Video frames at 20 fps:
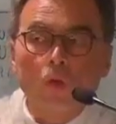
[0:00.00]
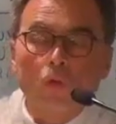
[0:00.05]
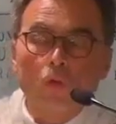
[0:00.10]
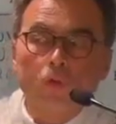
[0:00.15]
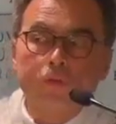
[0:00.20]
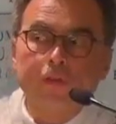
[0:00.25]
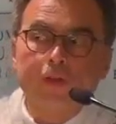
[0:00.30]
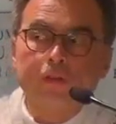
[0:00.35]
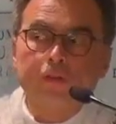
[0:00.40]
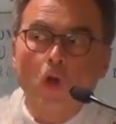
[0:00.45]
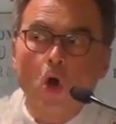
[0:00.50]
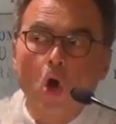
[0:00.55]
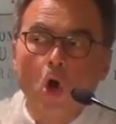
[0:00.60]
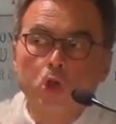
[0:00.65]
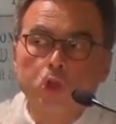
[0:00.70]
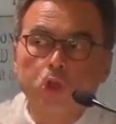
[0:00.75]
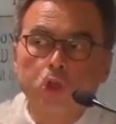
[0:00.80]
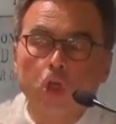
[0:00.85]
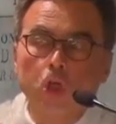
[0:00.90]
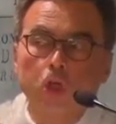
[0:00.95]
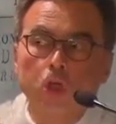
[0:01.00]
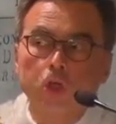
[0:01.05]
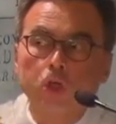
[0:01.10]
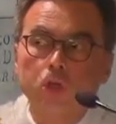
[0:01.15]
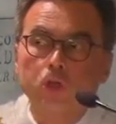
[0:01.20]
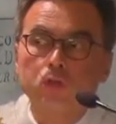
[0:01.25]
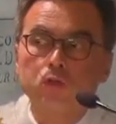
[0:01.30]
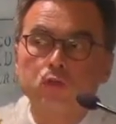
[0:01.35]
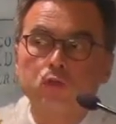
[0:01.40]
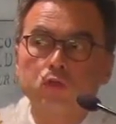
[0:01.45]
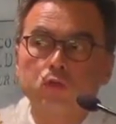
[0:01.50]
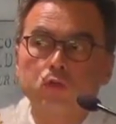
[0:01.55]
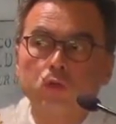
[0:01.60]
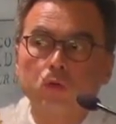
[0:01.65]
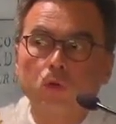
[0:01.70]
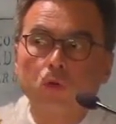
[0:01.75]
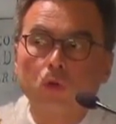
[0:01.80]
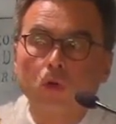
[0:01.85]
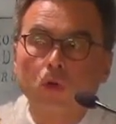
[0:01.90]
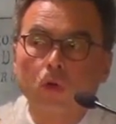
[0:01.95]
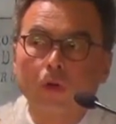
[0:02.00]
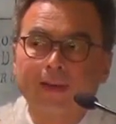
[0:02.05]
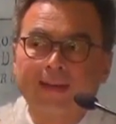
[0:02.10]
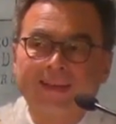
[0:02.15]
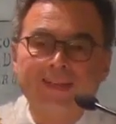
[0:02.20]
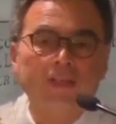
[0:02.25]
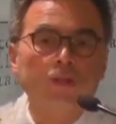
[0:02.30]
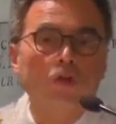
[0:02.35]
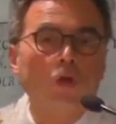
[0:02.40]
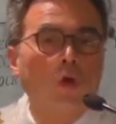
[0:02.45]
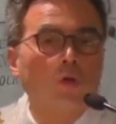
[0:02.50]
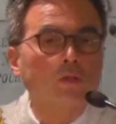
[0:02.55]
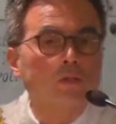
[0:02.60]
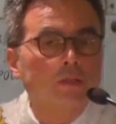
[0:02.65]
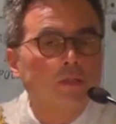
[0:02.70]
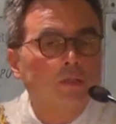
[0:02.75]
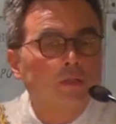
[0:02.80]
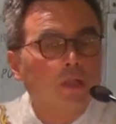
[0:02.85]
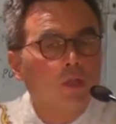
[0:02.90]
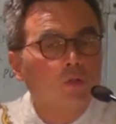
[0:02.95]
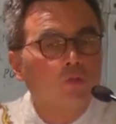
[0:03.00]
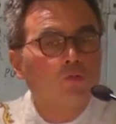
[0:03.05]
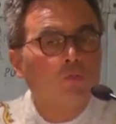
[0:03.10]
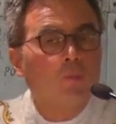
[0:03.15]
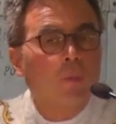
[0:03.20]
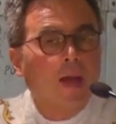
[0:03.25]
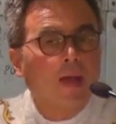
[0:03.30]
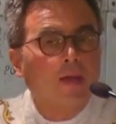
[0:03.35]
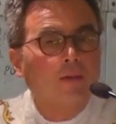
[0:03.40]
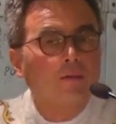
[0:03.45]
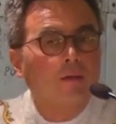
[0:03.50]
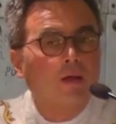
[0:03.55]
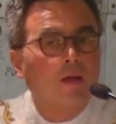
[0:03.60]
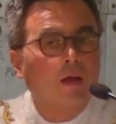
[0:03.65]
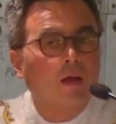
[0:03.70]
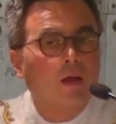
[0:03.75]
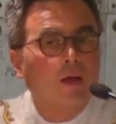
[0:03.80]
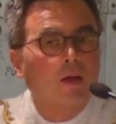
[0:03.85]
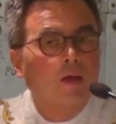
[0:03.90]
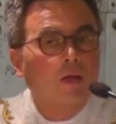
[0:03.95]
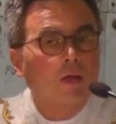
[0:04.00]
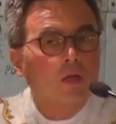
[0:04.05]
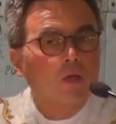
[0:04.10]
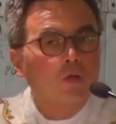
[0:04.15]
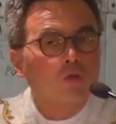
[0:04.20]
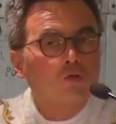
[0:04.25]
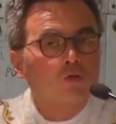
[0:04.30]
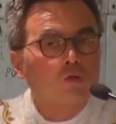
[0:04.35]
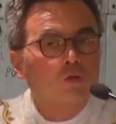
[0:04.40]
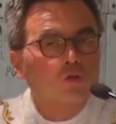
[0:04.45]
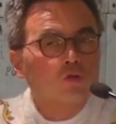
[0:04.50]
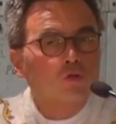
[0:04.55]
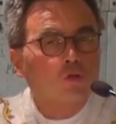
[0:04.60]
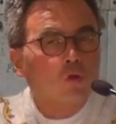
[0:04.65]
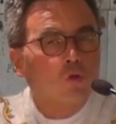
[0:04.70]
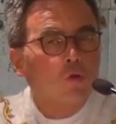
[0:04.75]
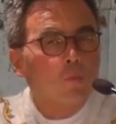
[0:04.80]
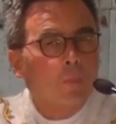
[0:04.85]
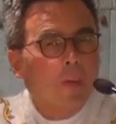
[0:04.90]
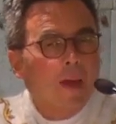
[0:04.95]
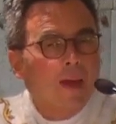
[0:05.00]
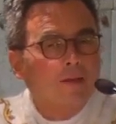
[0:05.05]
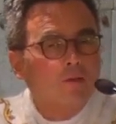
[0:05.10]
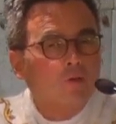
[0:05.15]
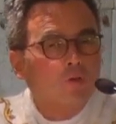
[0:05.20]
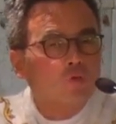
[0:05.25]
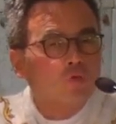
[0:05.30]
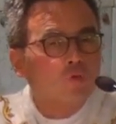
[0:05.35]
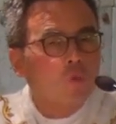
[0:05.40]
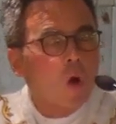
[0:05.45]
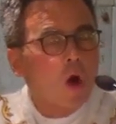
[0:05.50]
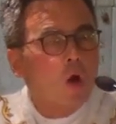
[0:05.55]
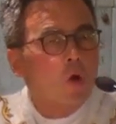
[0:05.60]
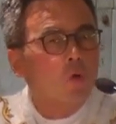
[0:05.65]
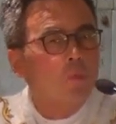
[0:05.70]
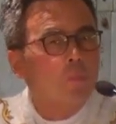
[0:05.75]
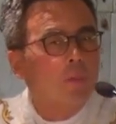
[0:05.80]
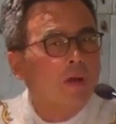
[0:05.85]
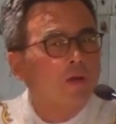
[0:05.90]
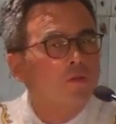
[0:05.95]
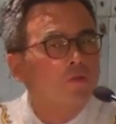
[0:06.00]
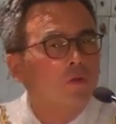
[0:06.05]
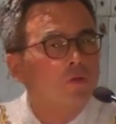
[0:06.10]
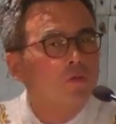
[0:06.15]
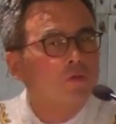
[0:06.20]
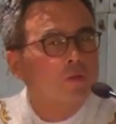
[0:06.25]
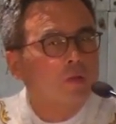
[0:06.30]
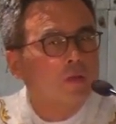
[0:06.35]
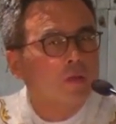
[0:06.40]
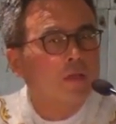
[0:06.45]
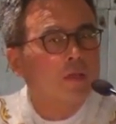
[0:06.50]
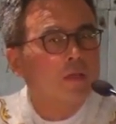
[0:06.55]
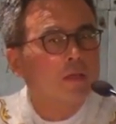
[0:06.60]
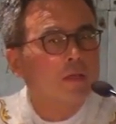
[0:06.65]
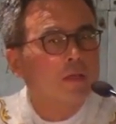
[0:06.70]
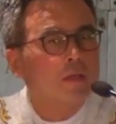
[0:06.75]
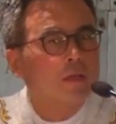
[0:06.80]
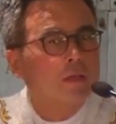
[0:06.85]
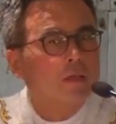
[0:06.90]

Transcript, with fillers: on s'interroge sur l'identité du prêtre sur ce que le prêtre doit représenter.